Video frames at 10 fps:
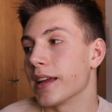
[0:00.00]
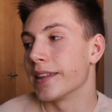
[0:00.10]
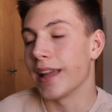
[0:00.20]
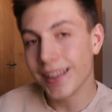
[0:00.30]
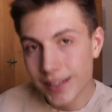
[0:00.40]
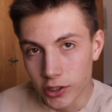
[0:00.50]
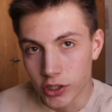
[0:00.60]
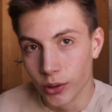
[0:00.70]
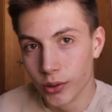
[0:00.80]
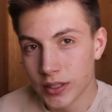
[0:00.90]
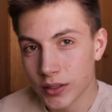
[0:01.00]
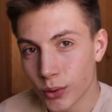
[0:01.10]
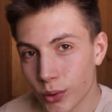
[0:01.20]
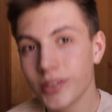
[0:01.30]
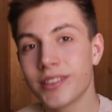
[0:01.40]
Kanal geschaut
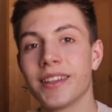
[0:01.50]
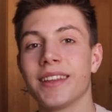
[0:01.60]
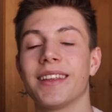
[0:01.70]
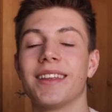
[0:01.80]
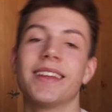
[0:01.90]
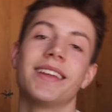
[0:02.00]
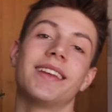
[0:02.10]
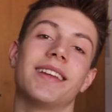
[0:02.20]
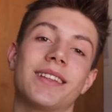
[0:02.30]
und äh,